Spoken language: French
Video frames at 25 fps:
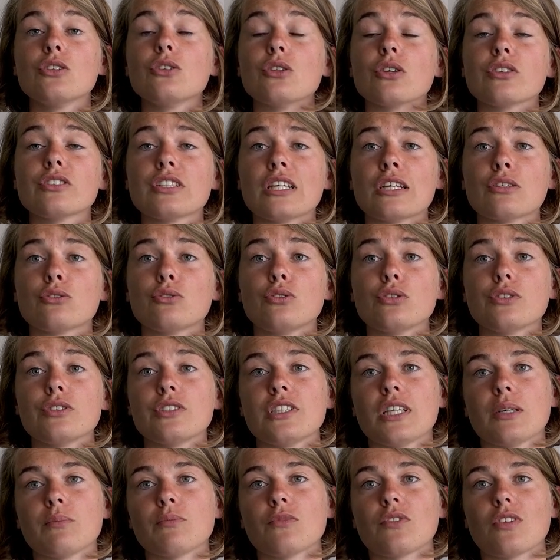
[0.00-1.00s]
Dans un
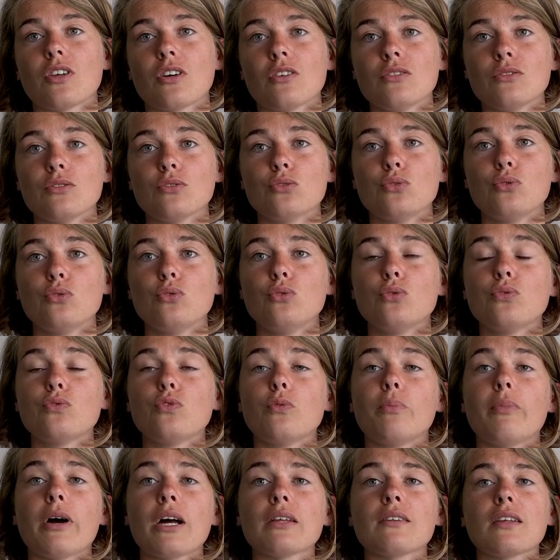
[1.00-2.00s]
deuxième temps, nous
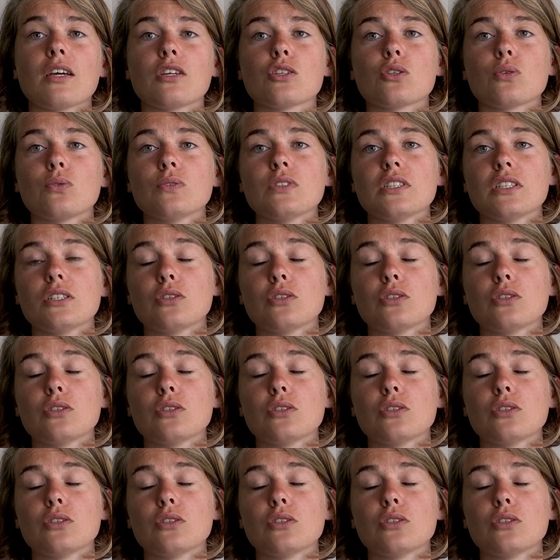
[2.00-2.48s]
vous partagerons